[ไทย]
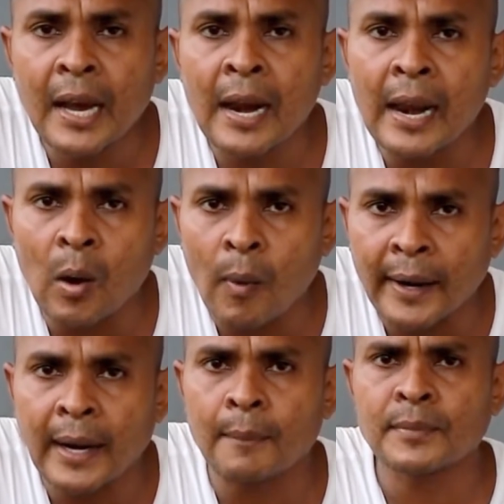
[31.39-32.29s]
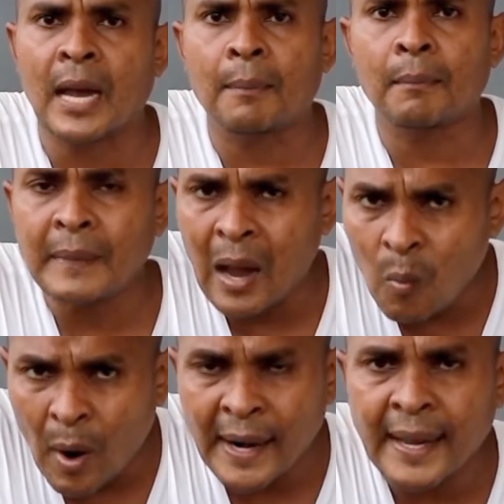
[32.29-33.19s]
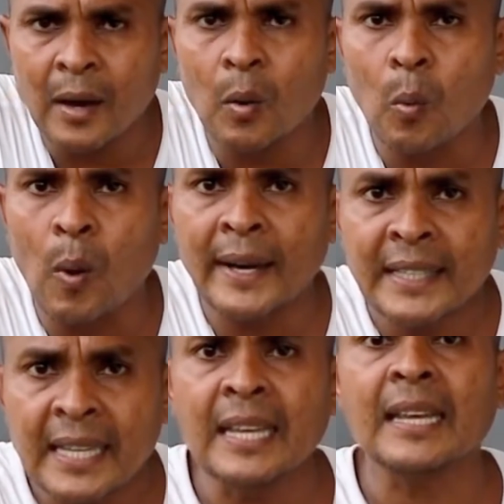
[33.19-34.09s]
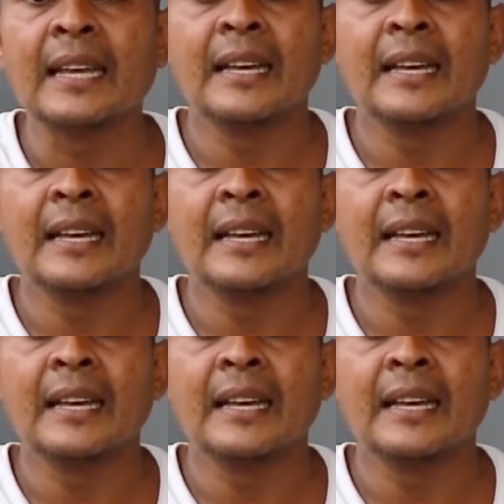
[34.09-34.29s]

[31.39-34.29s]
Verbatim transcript: เงินรางวัลนนำจับณนะวันนี้ วันที่